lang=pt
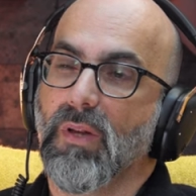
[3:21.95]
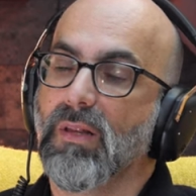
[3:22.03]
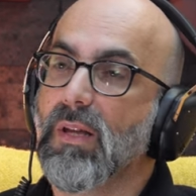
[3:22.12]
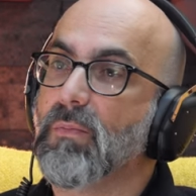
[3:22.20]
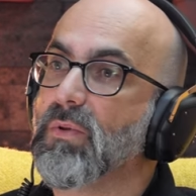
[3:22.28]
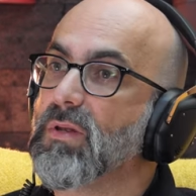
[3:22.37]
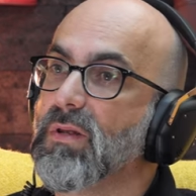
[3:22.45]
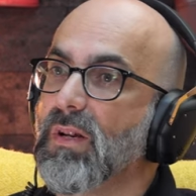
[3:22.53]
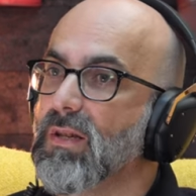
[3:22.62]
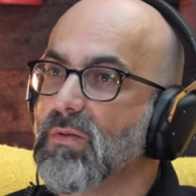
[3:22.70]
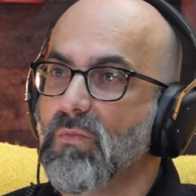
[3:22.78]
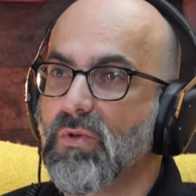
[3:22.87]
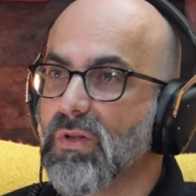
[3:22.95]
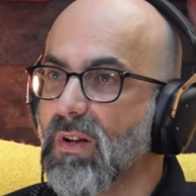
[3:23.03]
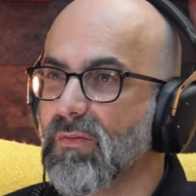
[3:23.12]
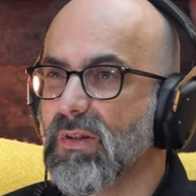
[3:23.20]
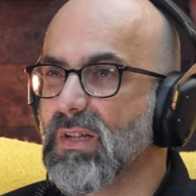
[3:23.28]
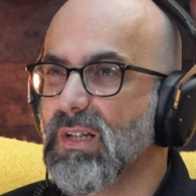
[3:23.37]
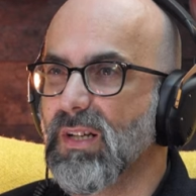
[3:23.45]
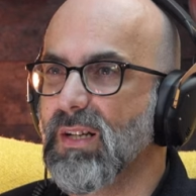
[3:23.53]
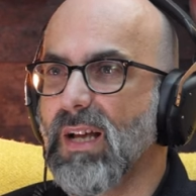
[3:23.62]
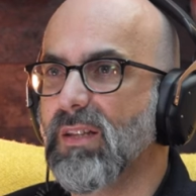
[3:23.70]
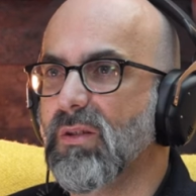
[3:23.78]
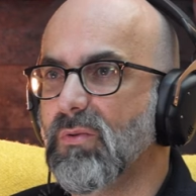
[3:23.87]
até porque se lêssemos talvez
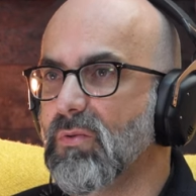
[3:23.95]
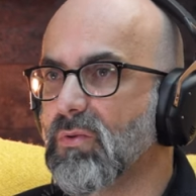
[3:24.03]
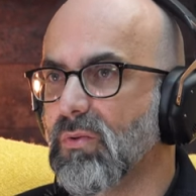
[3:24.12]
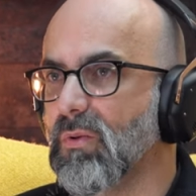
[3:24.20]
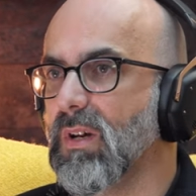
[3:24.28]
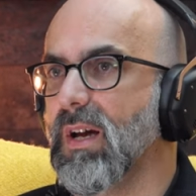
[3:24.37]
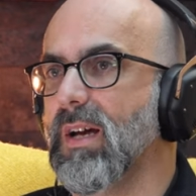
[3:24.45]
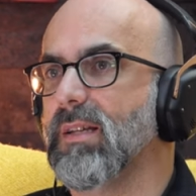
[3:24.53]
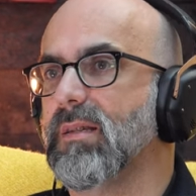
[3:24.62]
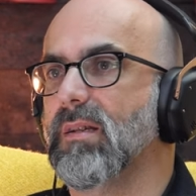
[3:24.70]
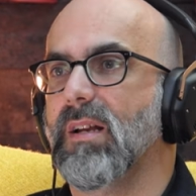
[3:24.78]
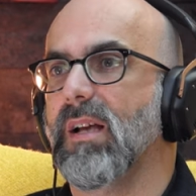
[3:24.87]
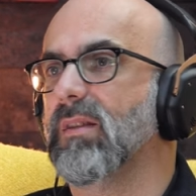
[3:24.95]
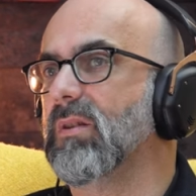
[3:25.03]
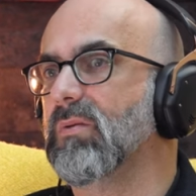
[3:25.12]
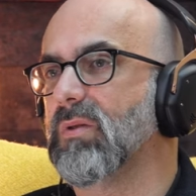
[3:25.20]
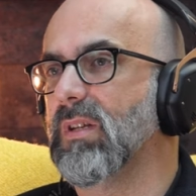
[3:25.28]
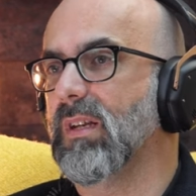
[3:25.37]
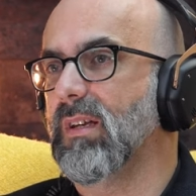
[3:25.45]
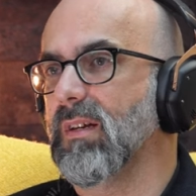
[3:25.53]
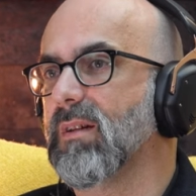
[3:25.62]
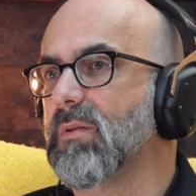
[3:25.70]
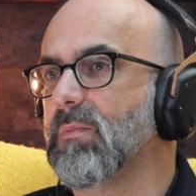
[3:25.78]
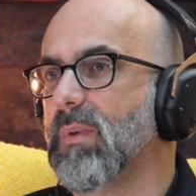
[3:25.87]
nada nos tocasse, nada nos diria a
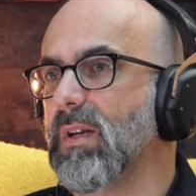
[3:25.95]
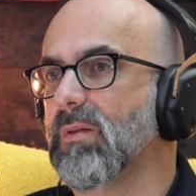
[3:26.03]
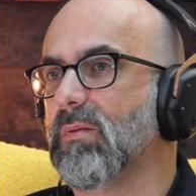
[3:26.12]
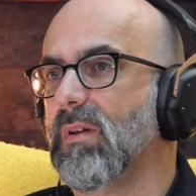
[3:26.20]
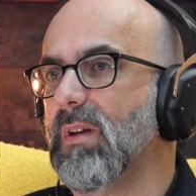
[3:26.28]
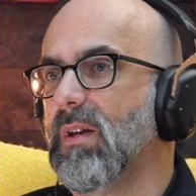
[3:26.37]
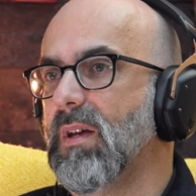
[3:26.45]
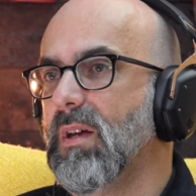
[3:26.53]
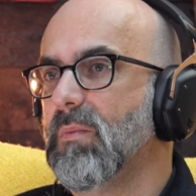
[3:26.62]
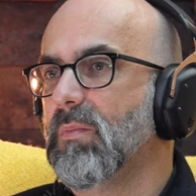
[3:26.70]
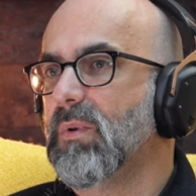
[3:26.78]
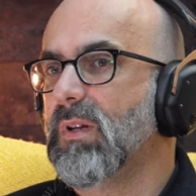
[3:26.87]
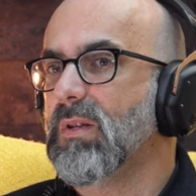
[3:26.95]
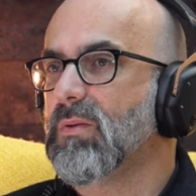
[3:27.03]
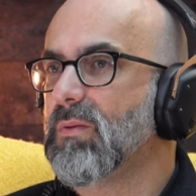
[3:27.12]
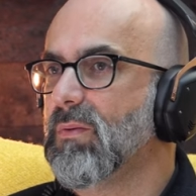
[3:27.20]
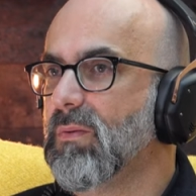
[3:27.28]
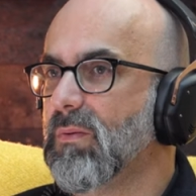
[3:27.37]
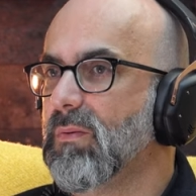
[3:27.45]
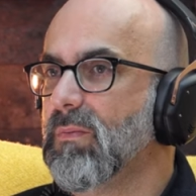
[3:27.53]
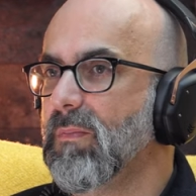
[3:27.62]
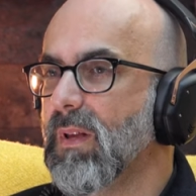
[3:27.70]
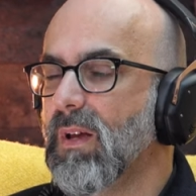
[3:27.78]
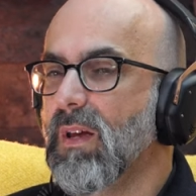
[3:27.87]
respeito. Por isso.
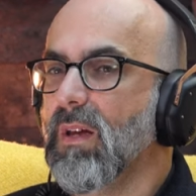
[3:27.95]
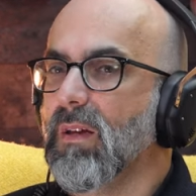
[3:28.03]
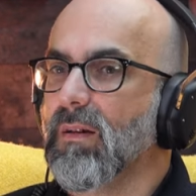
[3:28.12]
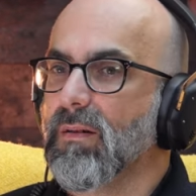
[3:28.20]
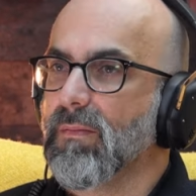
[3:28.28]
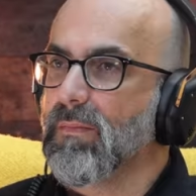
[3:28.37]
Este